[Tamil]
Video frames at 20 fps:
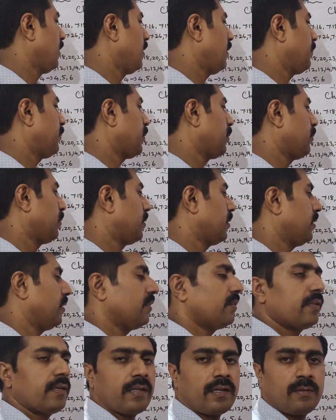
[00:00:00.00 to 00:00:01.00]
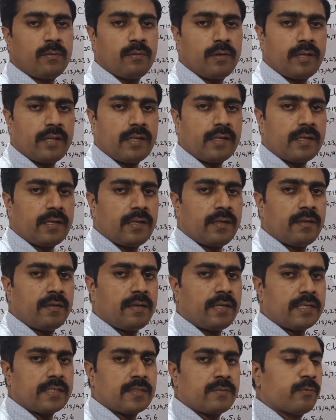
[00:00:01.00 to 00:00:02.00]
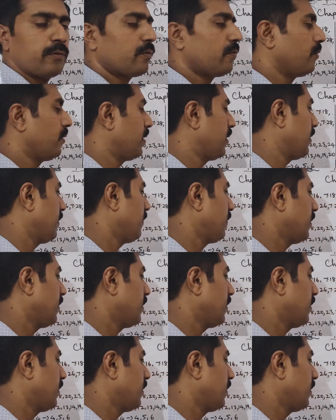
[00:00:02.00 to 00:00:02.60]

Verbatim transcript: அப்புறம் ஒரு தீரம் உள்ள இருக்கு டெக்ஸ்ட் புக் உள்ள